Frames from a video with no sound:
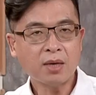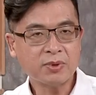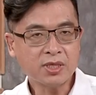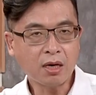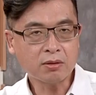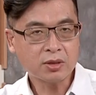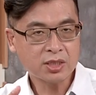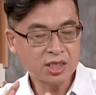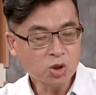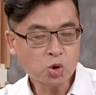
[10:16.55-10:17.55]
那比较
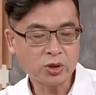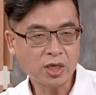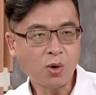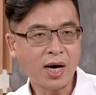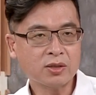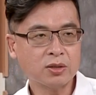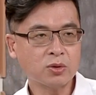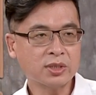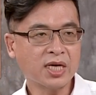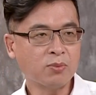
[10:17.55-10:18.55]
精准的话，就是
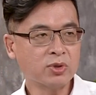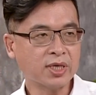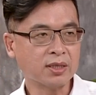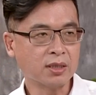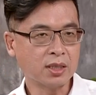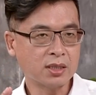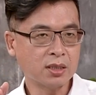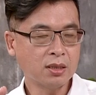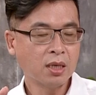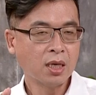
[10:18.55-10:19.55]
说现在目前已
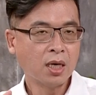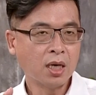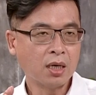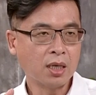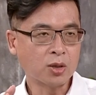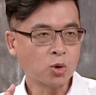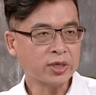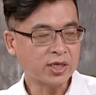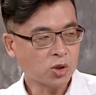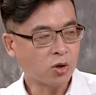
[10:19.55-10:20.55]
经，呃，很多
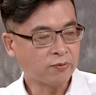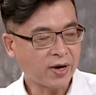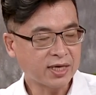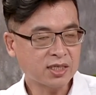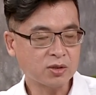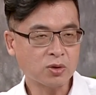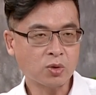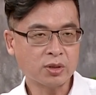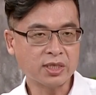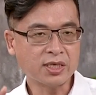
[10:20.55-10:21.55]
研究发现，就是
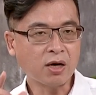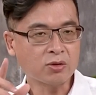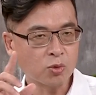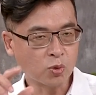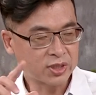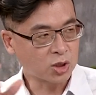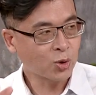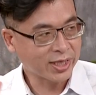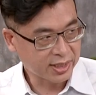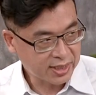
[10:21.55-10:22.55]
说你知道五十
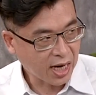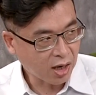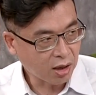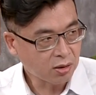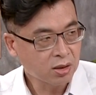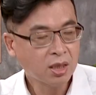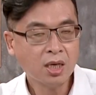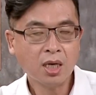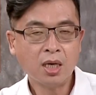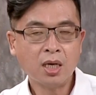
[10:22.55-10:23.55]
岁以上哦，
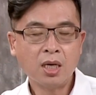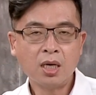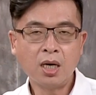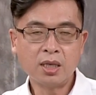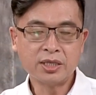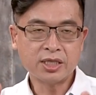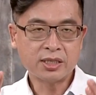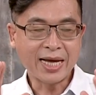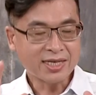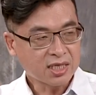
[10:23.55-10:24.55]
嗯，呃，你
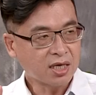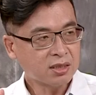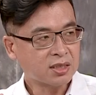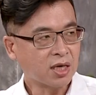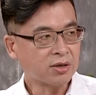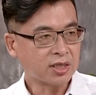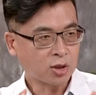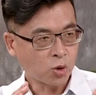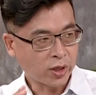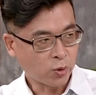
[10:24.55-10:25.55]
男生只要你的
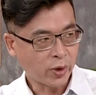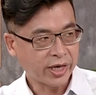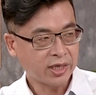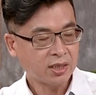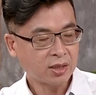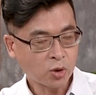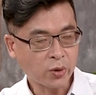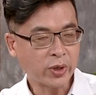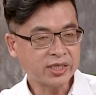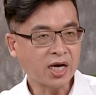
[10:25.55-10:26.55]
腿围，
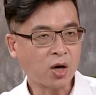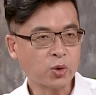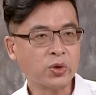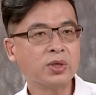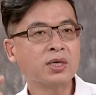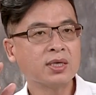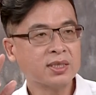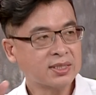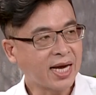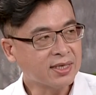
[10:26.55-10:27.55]
腿围小于
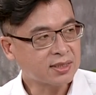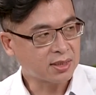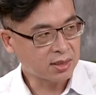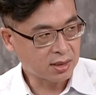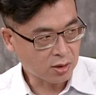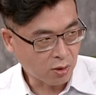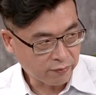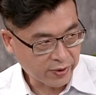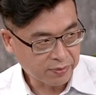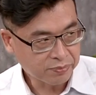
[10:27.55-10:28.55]
三十四
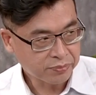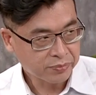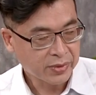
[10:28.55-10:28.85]
公分，